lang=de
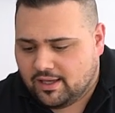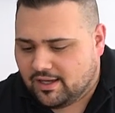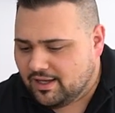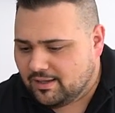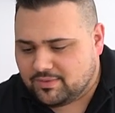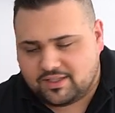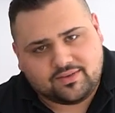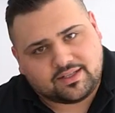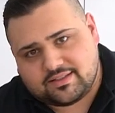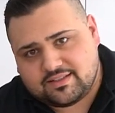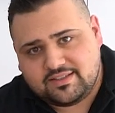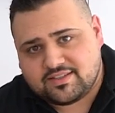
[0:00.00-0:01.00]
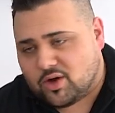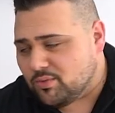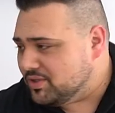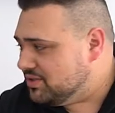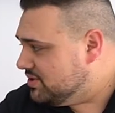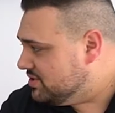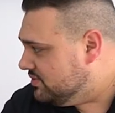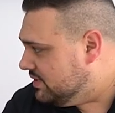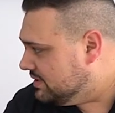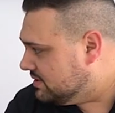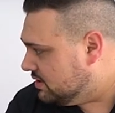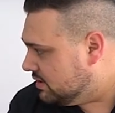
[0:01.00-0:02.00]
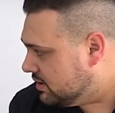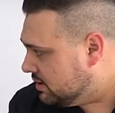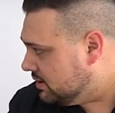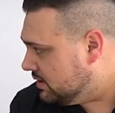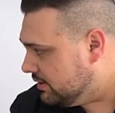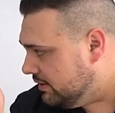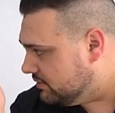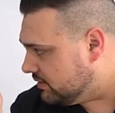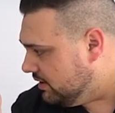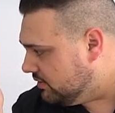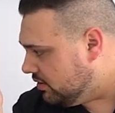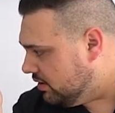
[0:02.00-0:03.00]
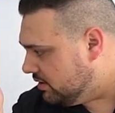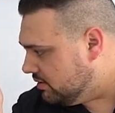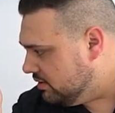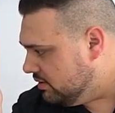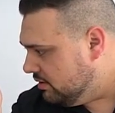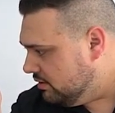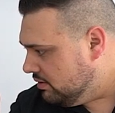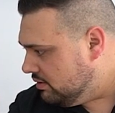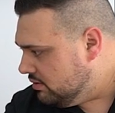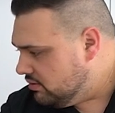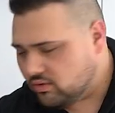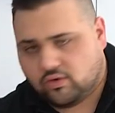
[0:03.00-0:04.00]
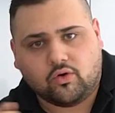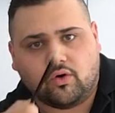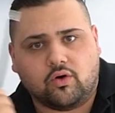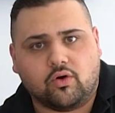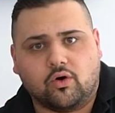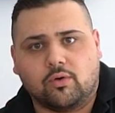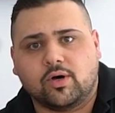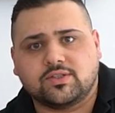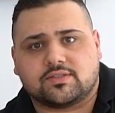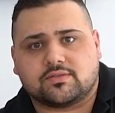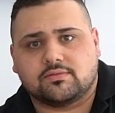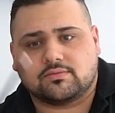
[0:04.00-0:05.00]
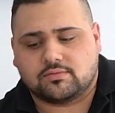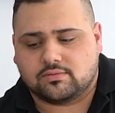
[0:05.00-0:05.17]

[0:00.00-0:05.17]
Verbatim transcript: Äh, ich werde jetzt nicht zaubern oder sowas, sondern es geht heute um uns.